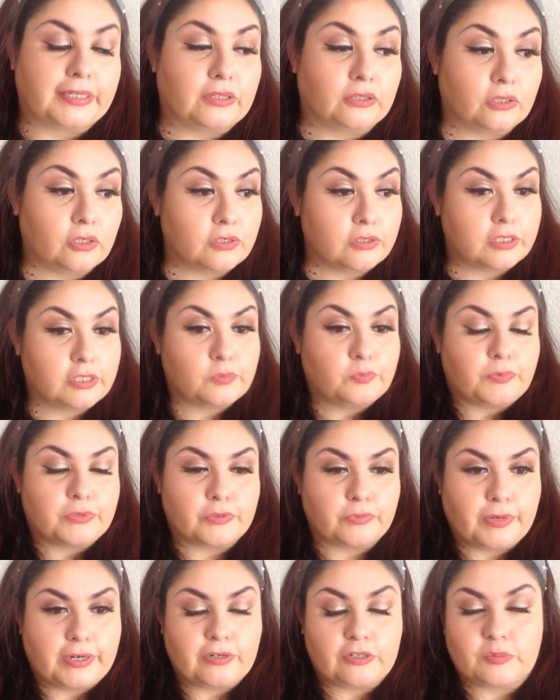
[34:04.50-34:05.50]
Entonces,
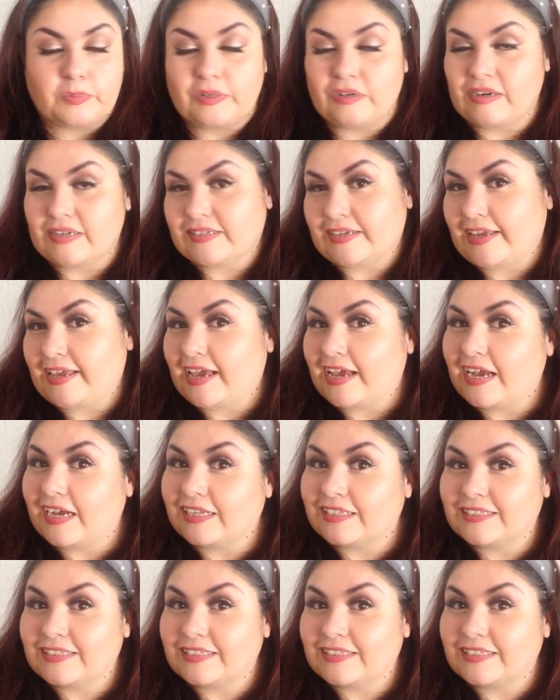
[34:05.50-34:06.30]
pues bueno, espero les haya